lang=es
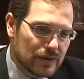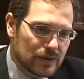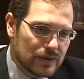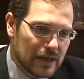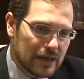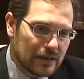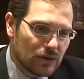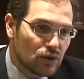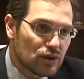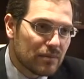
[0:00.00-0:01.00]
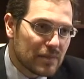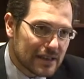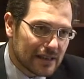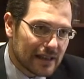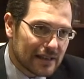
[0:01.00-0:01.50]
sin, no sin
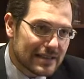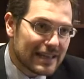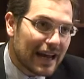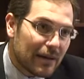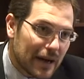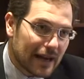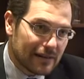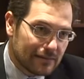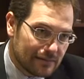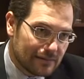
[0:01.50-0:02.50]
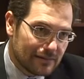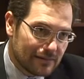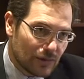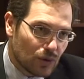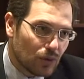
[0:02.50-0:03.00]
visitar, sin hablar
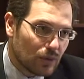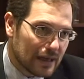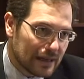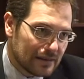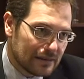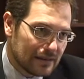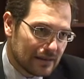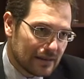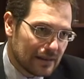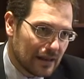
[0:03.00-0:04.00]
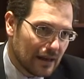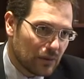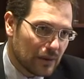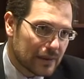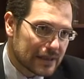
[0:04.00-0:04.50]
nunca de la
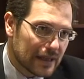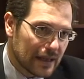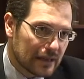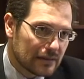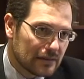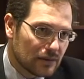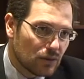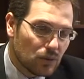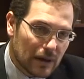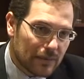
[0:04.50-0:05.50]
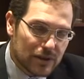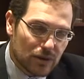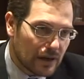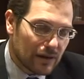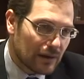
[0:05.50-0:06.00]
universidad nunca
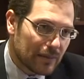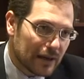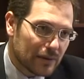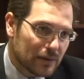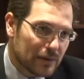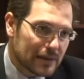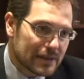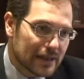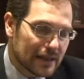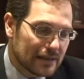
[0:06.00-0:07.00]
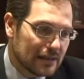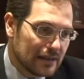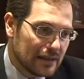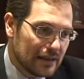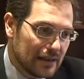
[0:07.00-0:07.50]
mencionaron la palabra universidad.
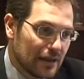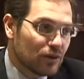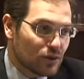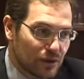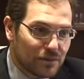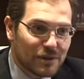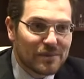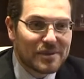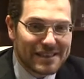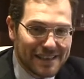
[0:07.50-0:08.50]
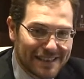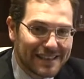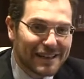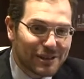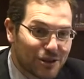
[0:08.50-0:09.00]
Y nosotros tenemos una
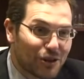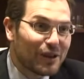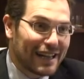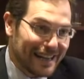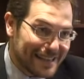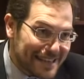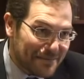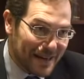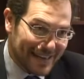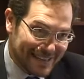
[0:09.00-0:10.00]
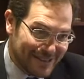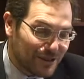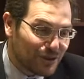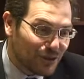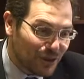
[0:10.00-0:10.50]
presidenta que todas las semanas,
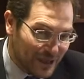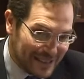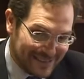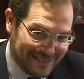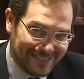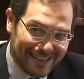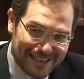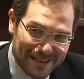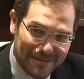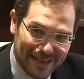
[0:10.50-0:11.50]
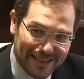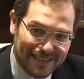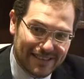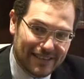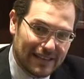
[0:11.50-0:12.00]
todas las semanas,